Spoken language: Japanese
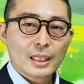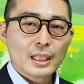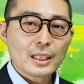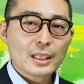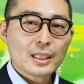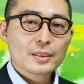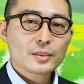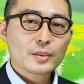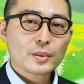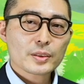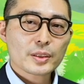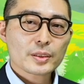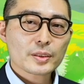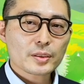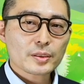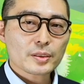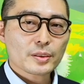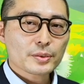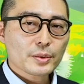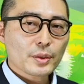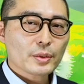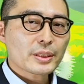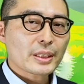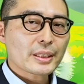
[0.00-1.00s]
田中教授たち
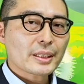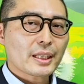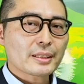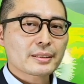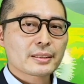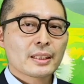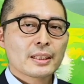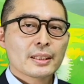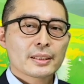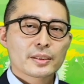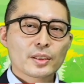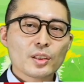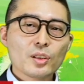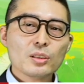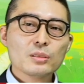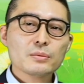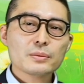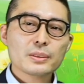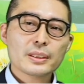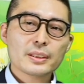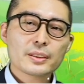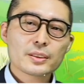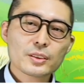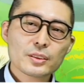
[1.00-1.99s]
の不動産大学、業
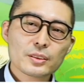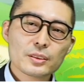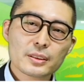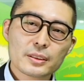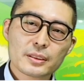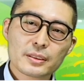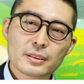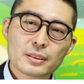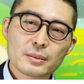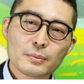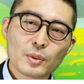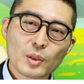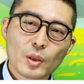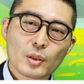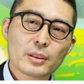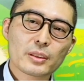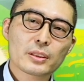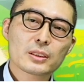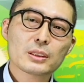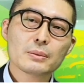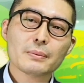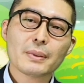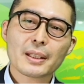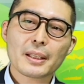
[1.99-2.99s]
務に従事するものに
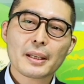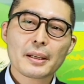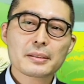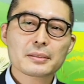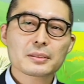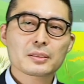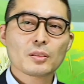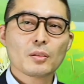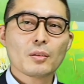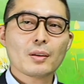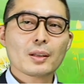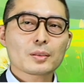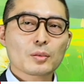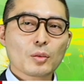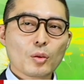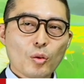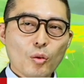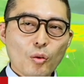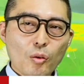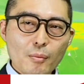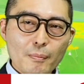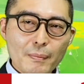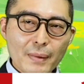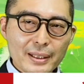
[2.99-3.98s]
含まれるのはど
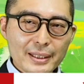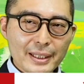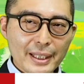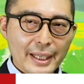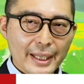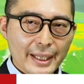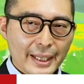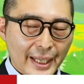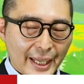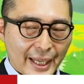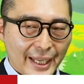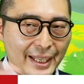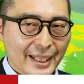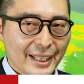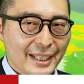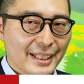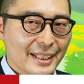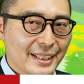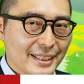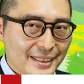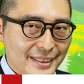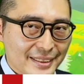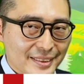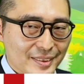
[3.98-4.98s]
こまで
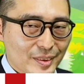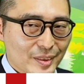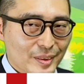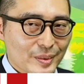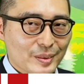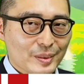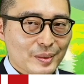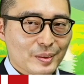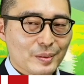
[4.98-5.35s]
編というこ